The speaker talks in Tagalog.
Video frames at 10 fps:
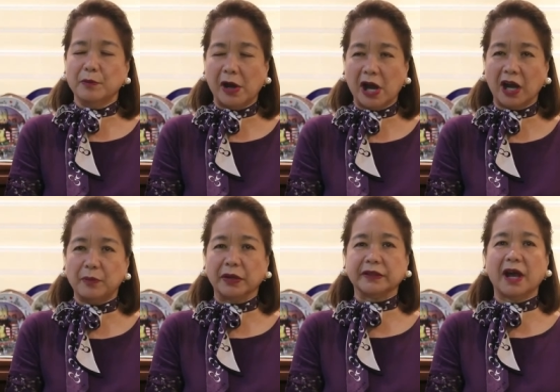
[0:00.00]
Mga
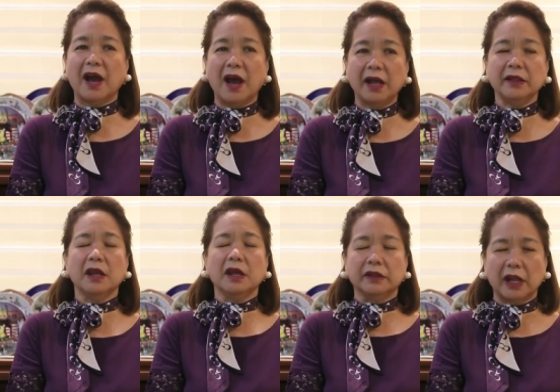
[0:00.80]

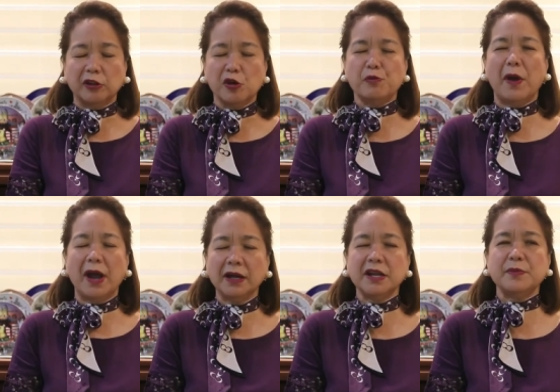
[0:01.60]
kabataan na
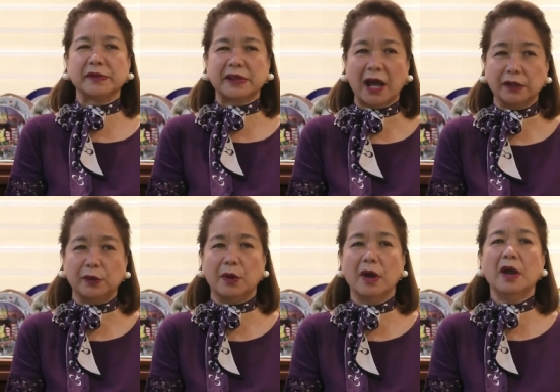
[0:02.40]
lubhang
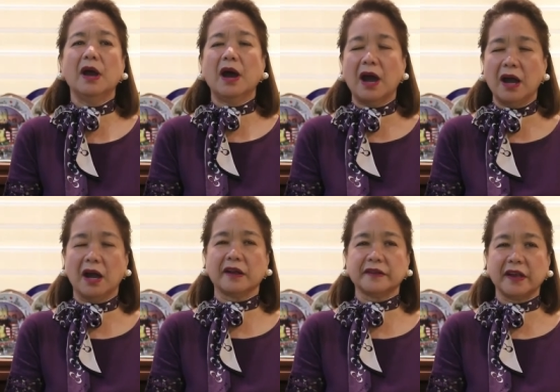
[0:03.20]
limitado ang
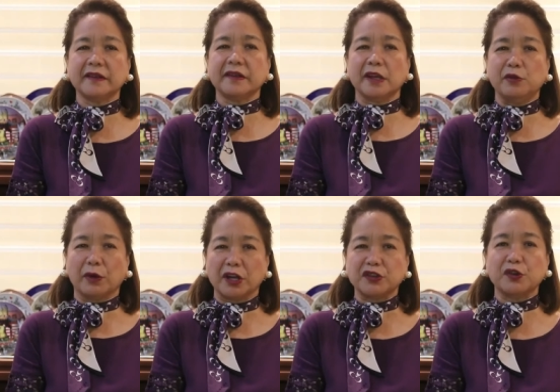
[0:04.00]
akses sa
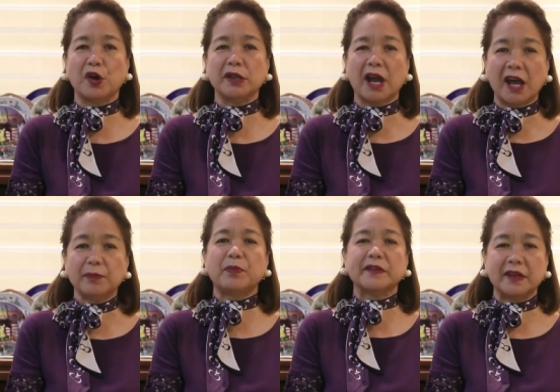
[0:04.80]
edukasyon
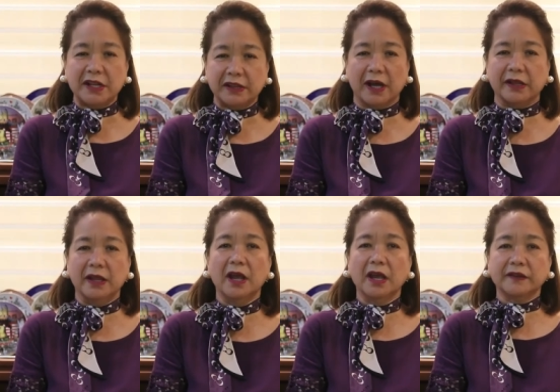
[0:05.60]
at pasilidad
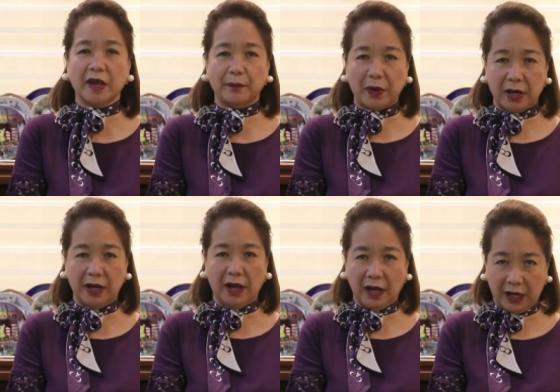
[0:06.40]
sa
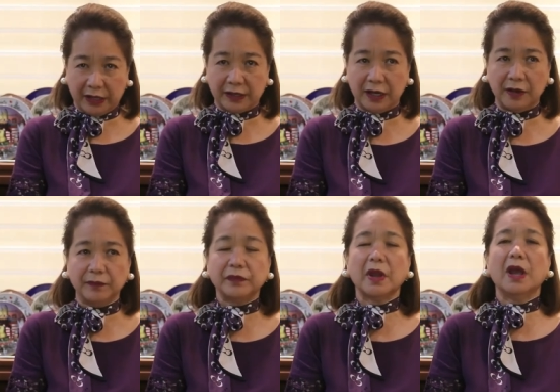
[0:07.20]
pag-aaral.
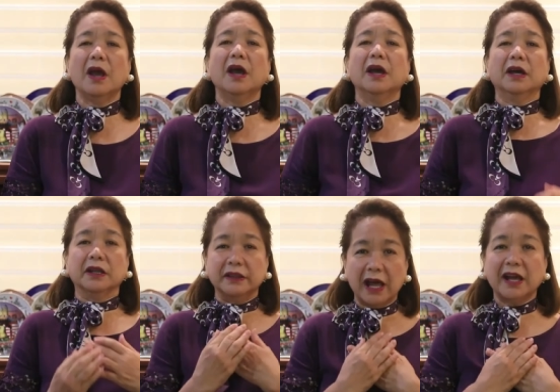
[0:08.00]

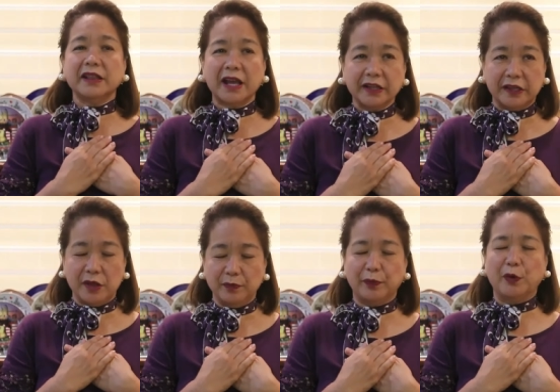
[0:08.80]
Nanay
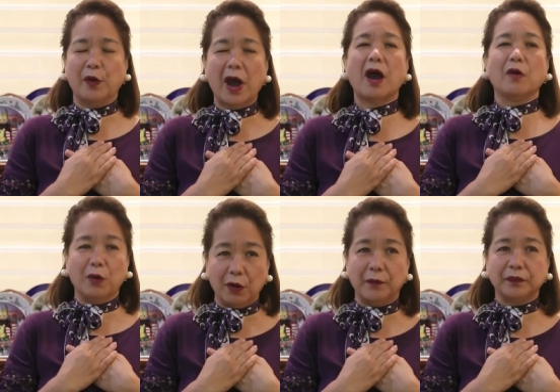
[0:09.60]
din po
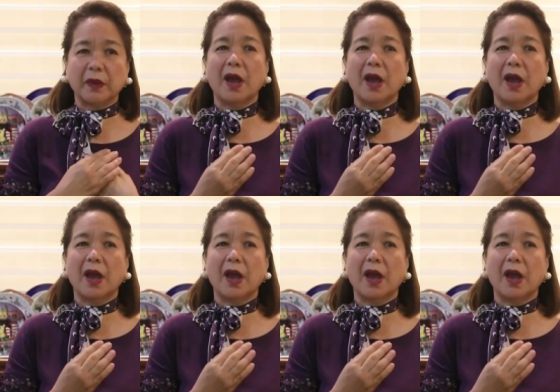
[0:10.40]
ako.